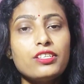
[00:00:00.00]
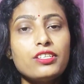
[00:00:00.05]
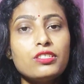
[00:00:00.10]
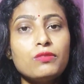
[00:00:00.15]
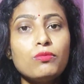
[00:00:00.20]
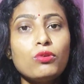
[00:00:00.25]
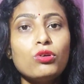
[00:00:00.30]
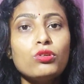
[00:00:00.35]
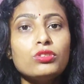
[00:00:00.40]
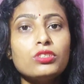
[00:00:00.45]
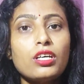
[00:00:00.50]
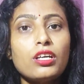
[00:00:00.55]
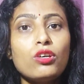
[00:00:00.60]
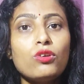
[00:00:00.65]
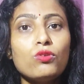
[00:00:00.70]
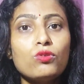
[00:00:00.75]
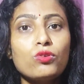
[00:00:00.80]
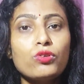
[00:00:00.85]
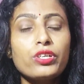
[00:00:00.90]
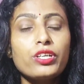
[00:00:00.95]
ऐसे बहुत सारे
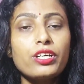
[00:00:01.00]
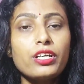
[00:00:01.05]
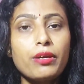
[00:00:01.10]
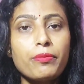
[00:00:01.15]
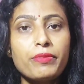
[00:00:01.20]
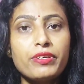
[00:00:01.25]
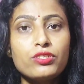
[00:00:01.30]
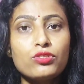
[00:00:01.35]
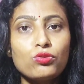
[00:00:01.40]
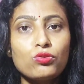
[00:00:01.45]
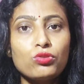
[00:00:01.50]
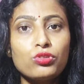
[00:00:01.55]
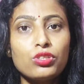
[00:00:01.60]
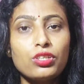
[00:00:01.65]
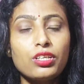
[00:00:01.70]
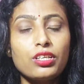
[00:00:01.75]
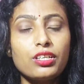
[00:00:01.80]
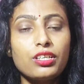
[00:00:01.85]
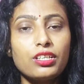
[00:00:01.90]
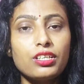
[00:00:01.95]
लोगों के कमेंट्स
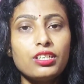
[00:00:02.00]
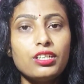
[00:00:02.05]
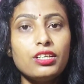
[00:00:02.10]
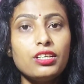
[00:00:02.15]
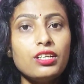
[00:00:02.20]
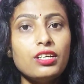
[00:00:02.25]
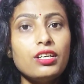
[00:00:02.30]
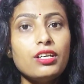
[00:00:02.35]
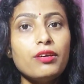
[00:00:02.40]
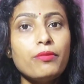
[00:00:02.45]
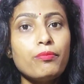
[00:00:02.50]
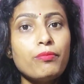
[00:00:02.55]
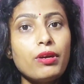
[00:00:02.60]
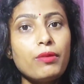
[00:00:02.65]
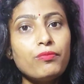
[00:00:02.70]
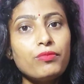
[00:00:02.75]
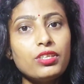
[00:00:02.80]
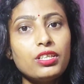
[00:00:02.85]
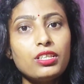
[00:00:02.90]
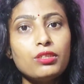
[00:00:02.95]
होते हैं कि
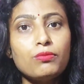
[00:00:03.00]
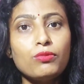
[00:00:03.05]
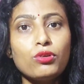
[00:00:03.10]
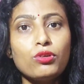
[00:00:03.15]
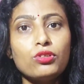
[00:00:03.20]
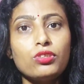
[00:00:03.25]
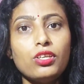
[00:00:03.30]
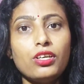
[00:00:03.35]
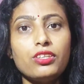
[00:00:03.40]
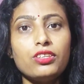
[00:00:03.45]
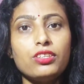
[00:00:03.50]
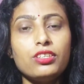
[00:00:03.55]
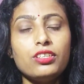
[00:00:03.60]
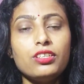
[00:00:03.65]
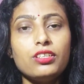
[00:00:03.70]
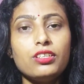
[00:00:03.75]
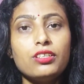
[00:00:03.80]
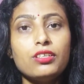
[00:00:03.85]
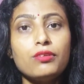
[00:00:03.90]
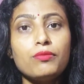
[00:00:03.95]
मैम नींद बहुत आती
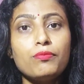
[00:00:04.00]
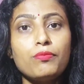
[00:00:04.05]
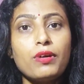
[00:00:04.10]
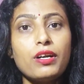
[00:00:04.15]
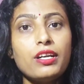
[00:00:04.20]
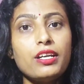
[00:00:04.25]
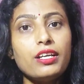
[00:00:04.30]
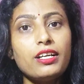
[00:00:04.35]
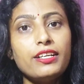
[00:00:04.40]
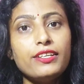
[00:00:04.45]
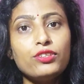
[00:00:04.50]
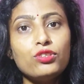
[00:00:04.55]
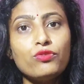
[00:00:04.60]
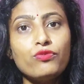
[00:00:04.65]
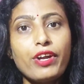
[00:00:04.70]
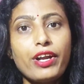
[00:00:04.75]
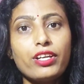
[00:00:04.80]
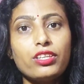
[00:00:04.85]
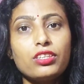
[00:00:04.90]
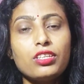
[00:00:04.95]
है पढ़ने के लिए तो
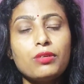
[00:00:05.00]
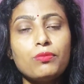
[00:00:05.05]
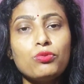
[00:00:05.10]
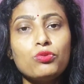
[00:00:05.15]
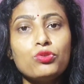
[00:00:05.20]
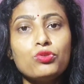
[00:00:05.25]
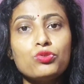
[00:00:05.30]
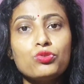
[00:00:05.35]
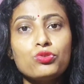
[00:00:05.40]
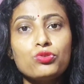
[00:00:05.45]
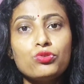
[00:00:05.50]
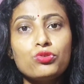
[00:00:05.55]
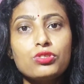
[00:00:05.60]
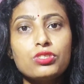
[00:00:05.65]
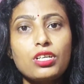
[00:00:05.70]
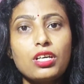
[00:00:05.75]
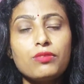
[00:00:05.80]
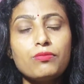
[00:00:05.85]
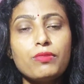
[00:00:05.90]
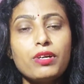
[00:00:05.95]
बैठते हैं पूरे जुनून
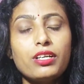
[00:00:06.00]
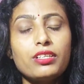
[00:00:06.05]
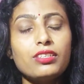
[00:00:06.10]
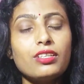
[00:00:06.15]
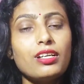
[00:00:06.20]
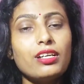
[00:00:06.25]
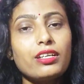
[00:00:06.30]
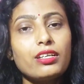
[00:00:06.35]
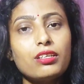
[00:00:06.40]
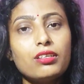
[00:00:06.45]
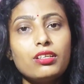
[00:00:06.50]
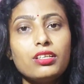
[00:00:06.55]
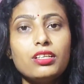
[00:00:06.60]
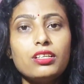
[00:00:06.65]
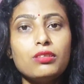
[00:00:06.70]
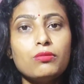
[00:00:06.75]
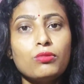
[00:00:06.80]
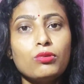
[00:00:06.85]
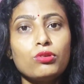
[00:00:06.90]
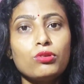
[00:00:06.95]
के साथ बैठते हैं लेकिन
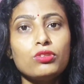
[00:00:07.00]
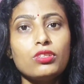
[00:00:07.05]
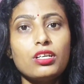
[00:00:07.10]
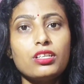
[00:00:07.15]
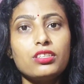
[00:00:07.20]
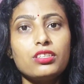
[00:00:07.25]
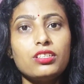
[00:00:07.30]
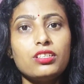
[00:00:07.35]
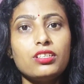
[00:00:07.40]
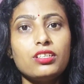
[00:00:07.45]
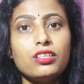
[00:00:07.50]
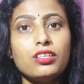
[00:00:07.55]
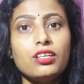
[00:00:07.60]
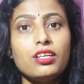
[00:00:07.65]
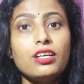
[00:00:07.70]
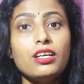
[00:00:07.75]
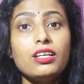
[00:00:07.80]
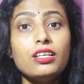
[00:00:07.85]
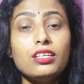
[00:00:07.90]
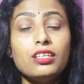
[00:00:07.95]
नींद बहुत आती है
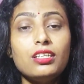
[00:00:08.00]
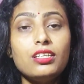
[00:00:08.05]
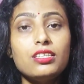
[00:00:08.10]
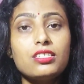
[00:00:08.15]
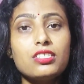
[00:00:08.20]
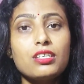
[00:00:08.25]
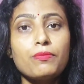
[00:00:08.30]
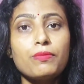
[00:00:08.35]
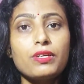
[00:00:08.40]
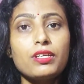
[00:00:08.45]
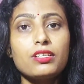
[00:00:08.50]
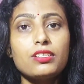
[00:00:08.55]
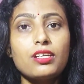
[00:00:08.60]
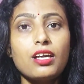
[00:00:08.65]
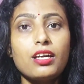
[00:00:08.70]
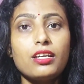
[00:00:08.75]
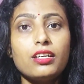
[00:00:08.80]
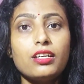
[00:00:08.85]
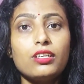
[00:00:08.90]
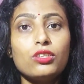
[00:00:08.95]
नींद से
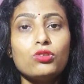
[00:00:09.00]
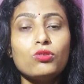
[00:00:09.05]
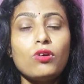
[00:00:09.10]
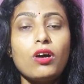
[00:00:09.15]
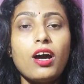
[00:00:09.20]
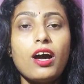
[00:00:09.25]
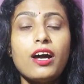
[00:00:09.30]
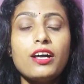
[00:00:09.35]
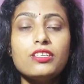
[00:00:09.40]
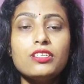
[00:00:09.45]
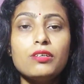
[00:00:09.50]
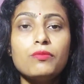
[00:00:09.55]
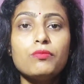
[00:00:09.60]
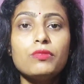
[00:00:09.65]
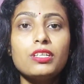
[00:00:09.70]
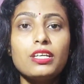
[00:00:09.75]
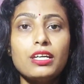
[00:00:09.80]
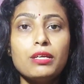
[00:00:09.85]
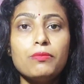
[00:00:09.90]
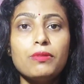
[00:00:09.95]
परेशान है तो आज
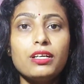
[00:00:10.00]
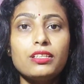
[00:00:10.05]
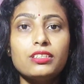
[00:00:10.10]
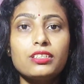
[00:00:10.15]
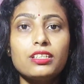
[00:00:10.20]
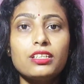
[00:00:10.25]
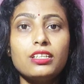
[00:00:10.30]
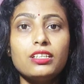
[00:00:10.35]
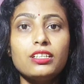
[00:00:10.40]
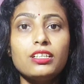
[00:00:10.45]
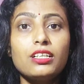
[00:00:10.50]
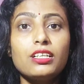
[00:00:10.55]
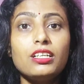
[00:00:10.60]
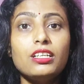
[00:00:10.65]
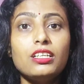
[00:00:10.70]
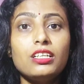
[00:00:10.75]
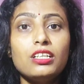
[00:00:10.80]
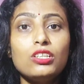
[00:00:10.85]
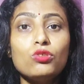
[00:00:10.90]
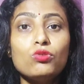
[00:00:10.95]
हम यही बात करेंगे कि
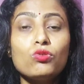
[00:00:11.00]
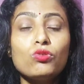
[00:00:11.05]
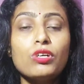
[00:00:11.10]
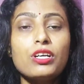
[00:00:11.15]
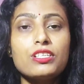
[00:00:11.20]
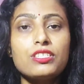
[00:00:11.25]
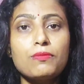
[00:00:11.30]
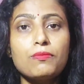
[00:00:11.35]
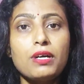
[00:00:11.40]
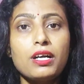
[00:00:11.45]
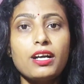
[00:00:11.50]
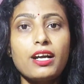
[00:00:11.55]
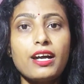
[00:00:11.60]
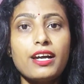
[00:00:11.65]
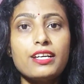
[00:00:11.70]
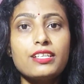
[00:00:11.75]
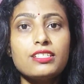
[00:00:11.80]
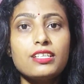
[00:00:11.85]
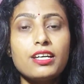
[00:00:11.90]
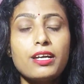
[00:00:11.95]
नींद को कैसे
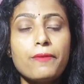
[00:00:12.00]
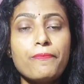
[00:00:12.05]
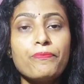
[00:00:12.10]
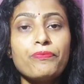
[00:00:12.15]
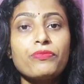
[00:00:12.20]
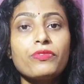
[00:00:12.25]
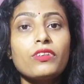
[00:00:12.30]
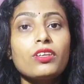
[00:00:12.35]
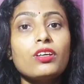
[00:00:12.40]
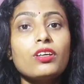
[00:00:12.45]
भगाया जाए